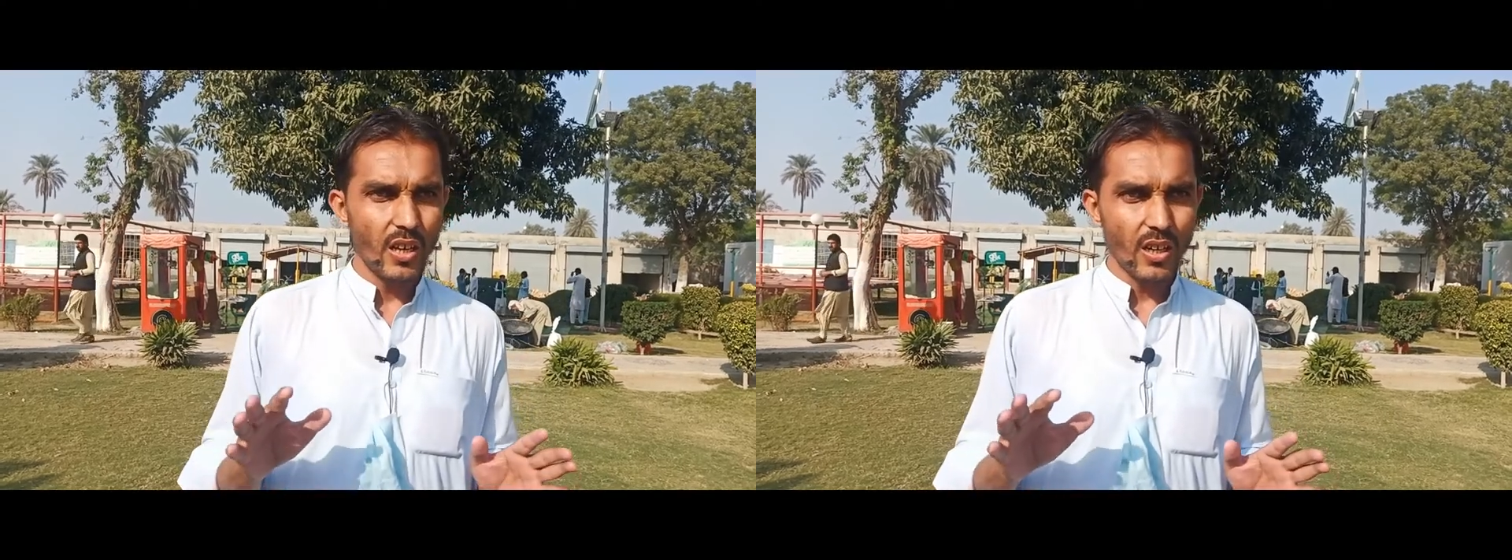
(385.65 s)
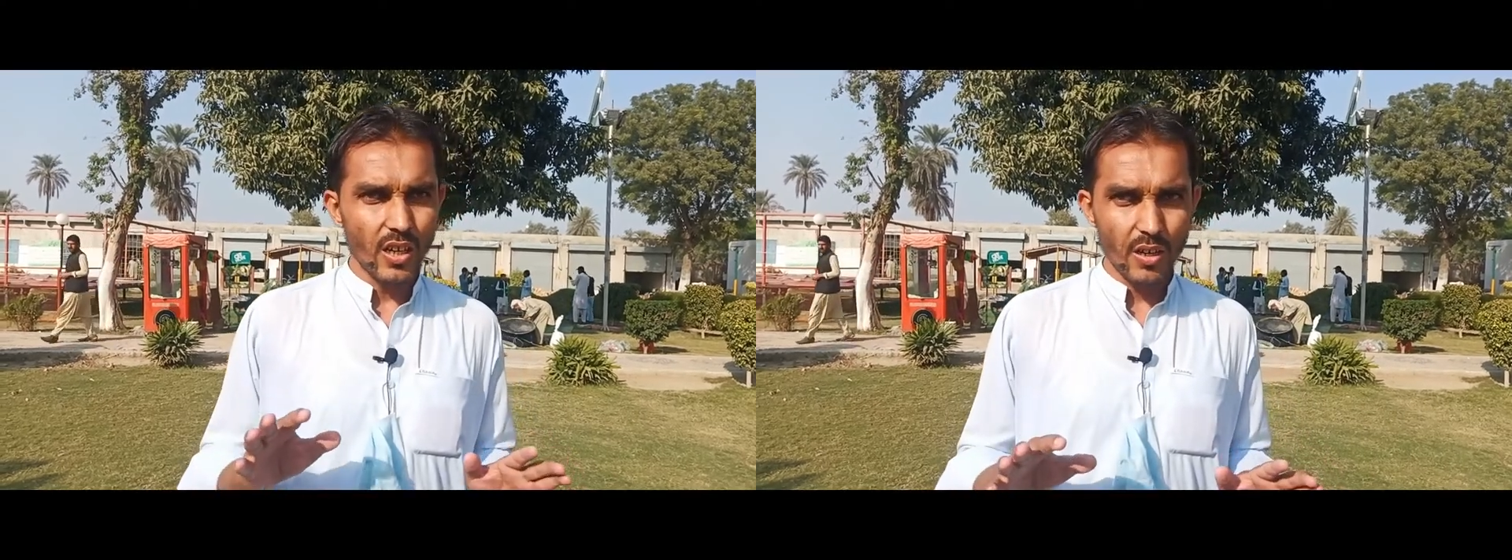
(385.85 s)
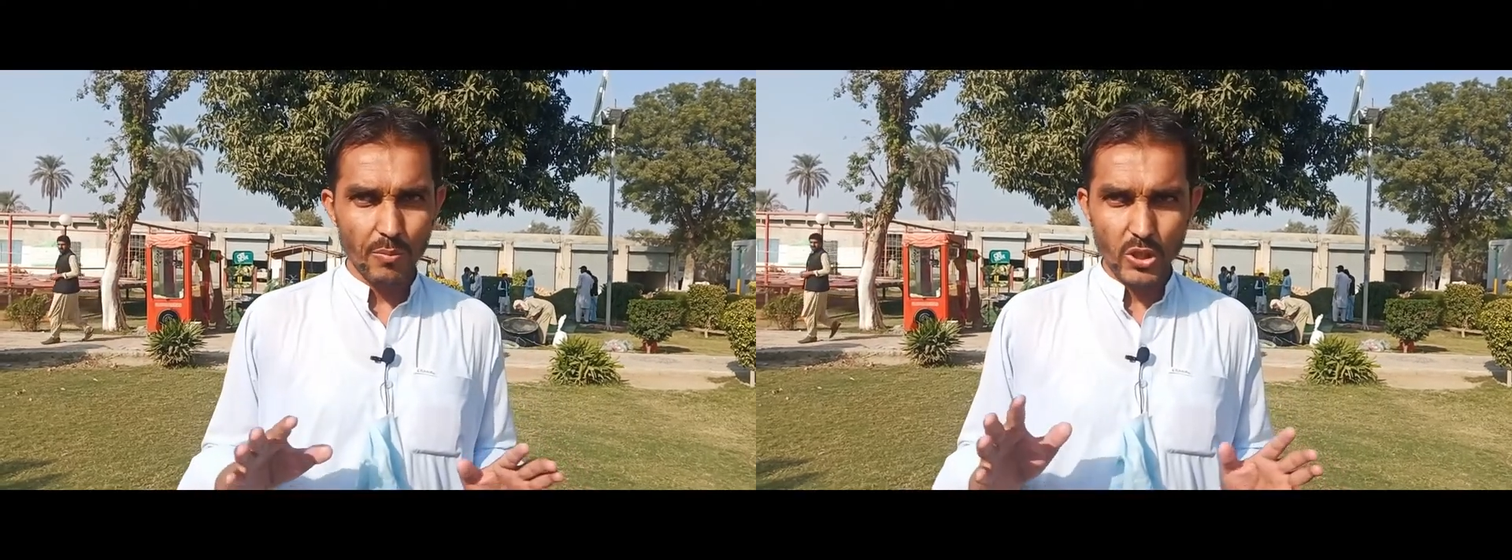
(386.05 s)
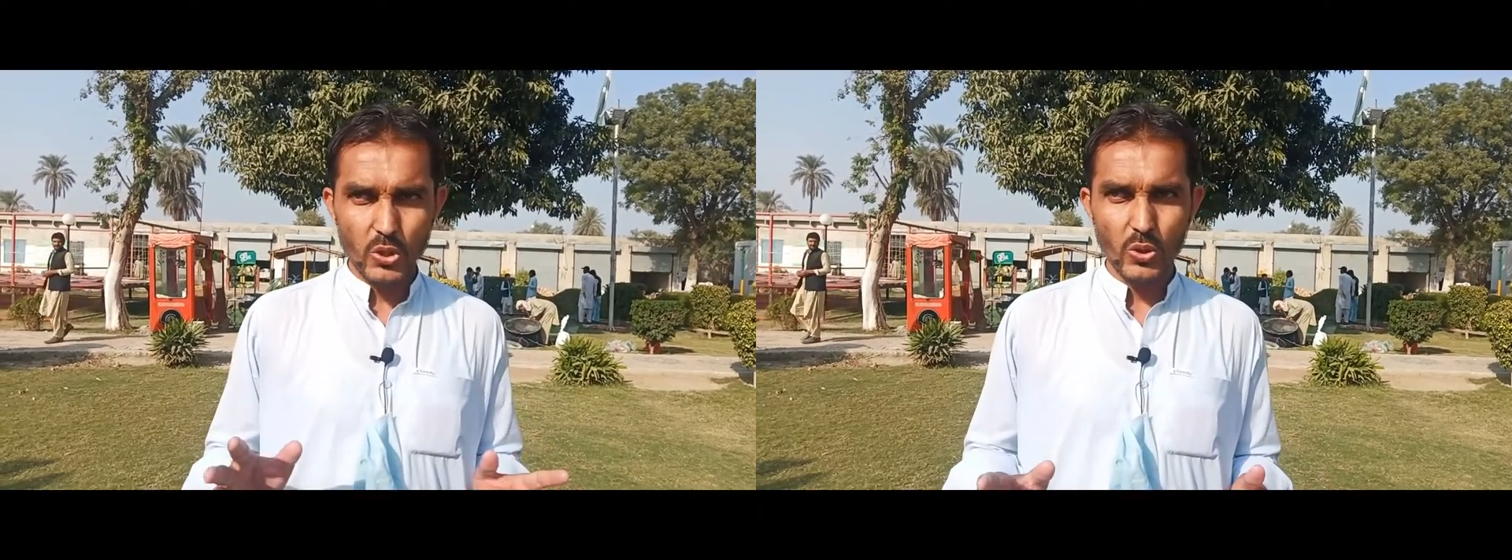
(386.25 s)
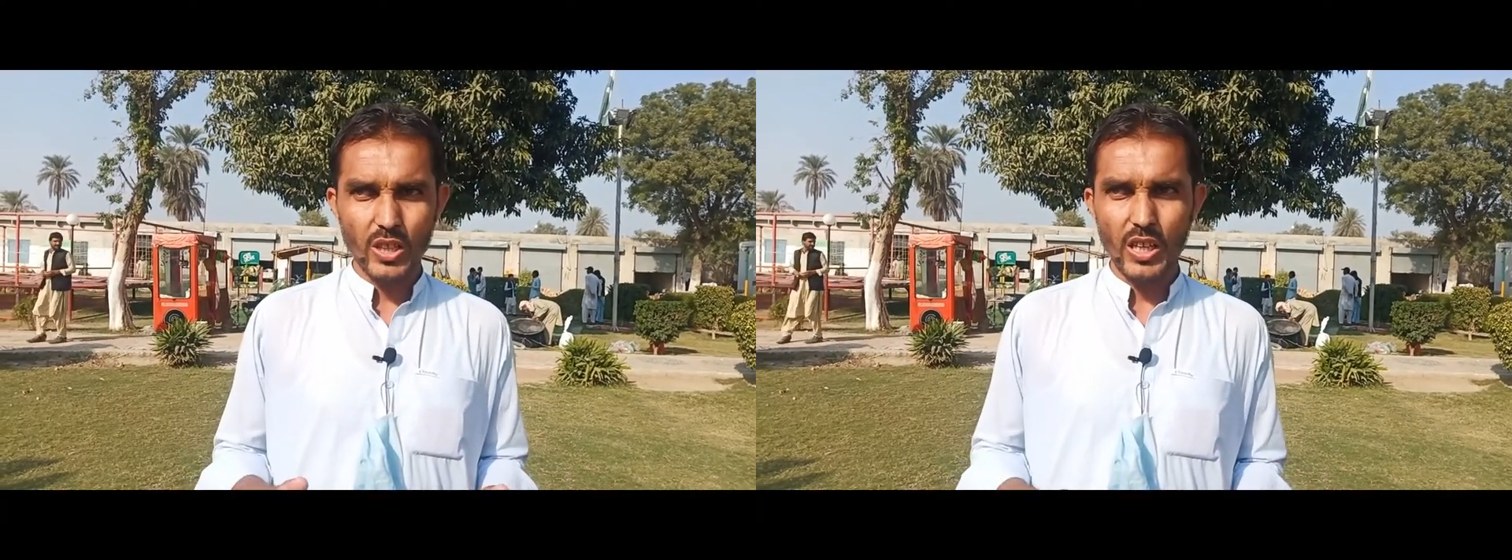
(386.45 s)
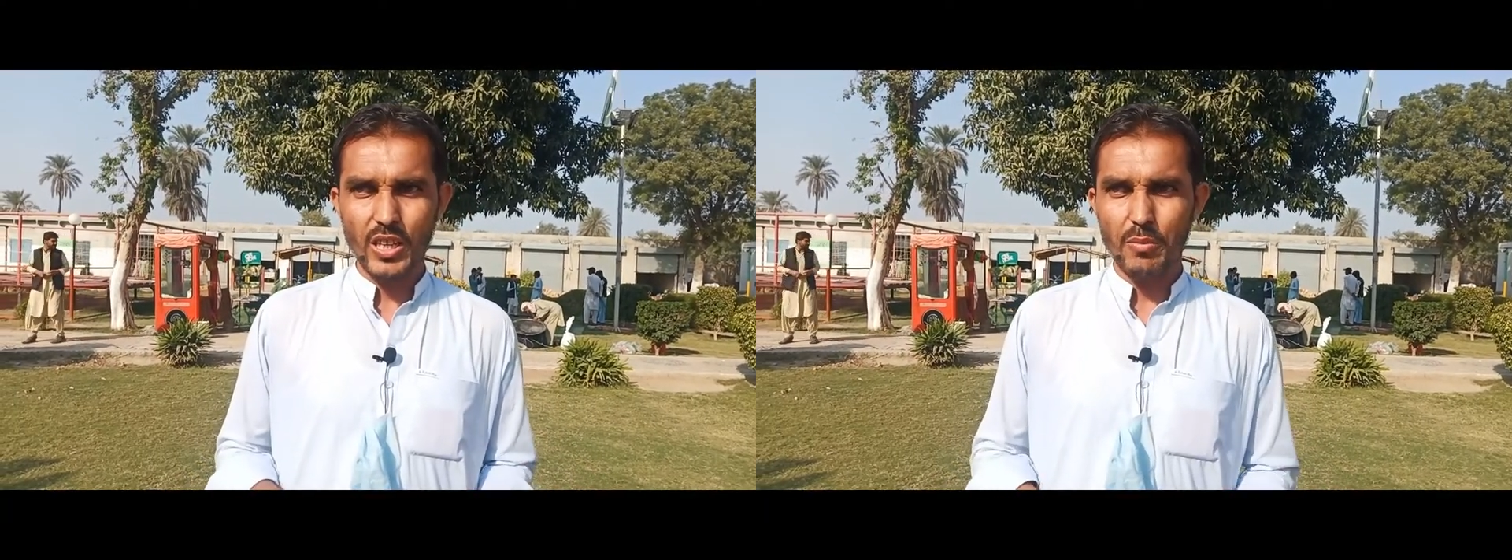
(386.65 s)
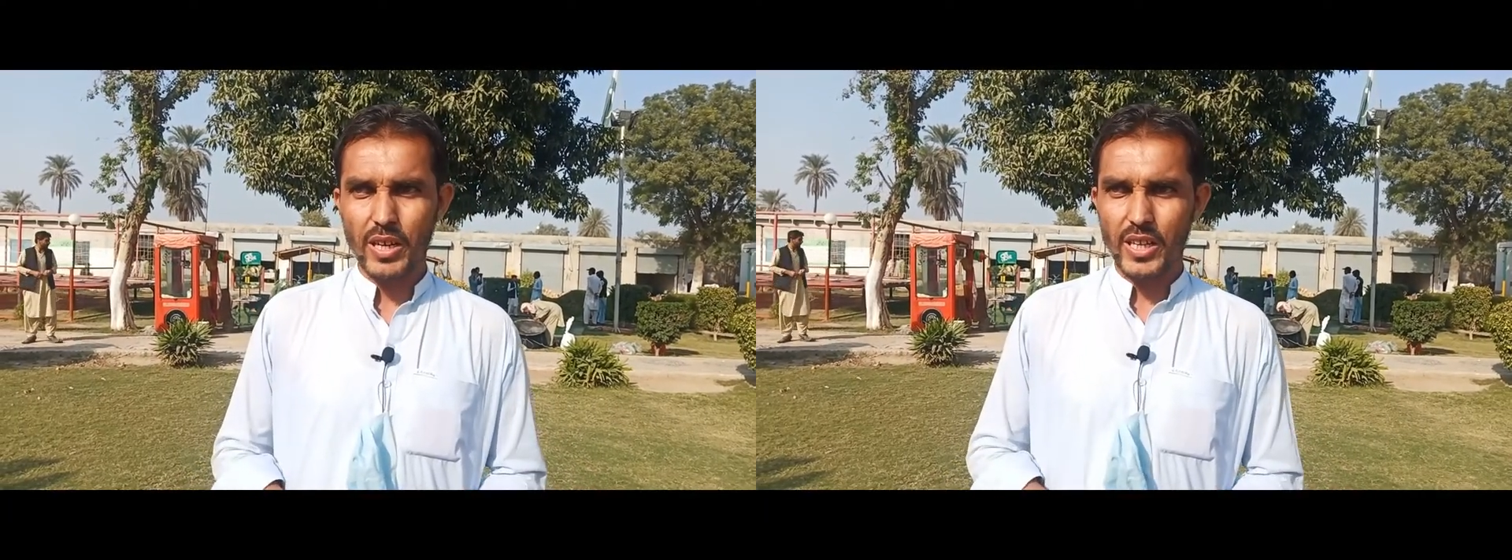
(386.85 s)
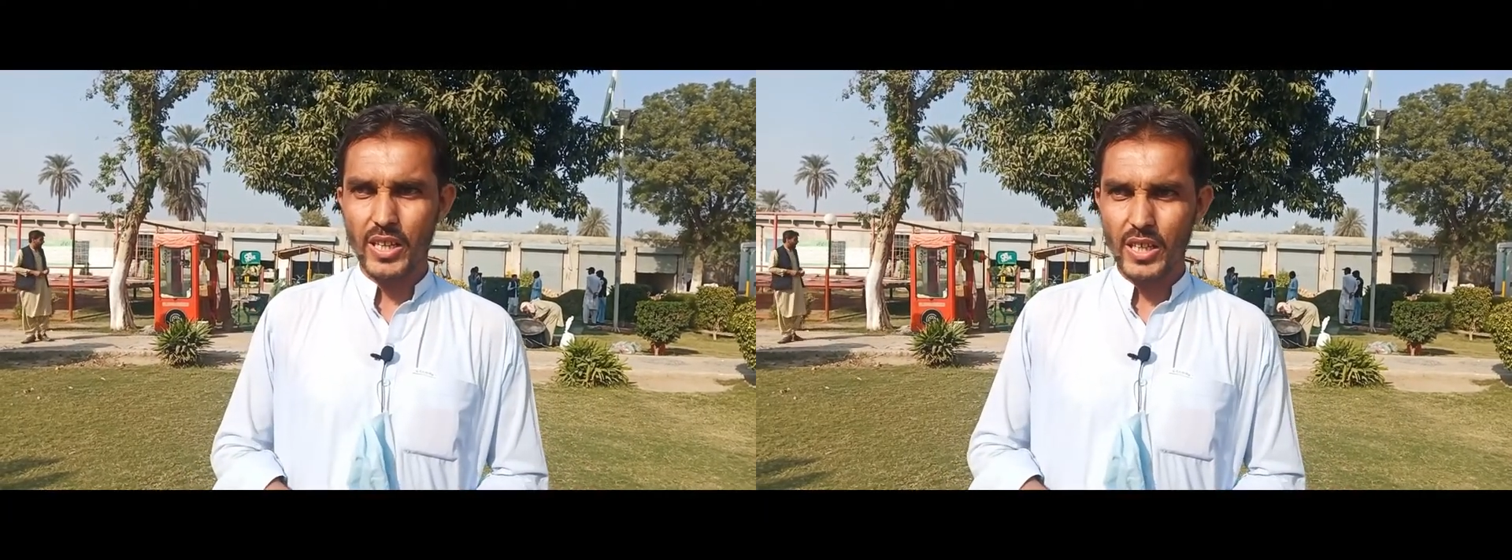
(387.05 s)
बच्चों के लिए
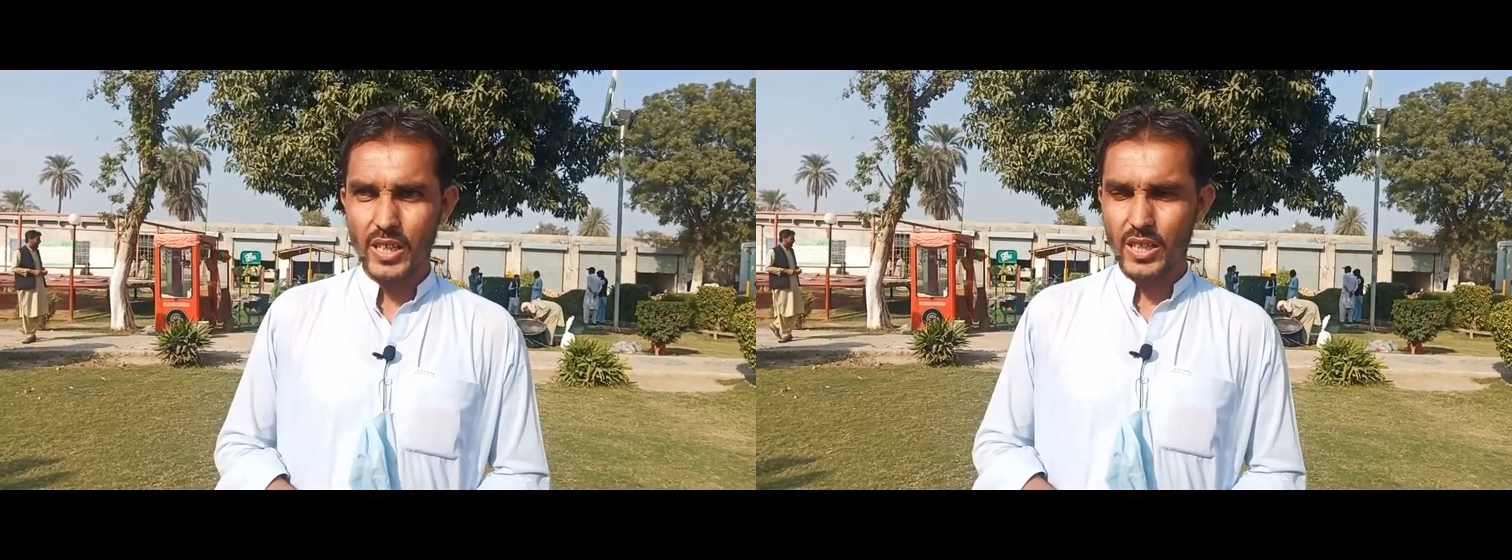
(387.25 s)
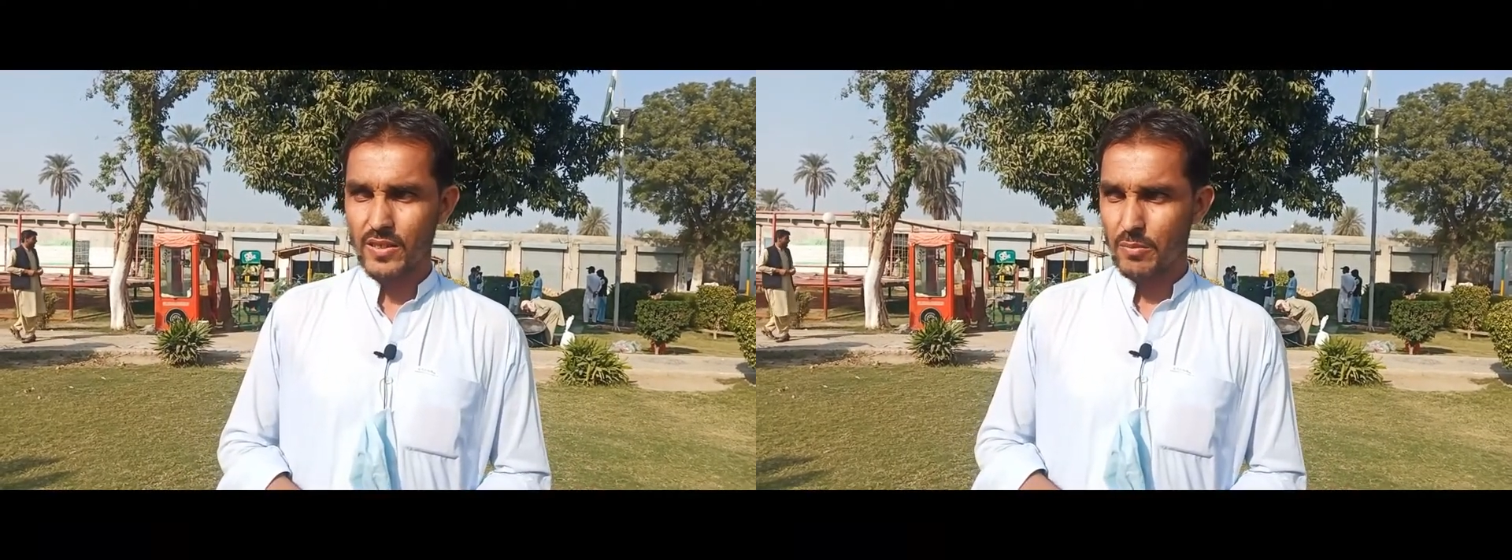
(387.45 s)
बनाए गए हैं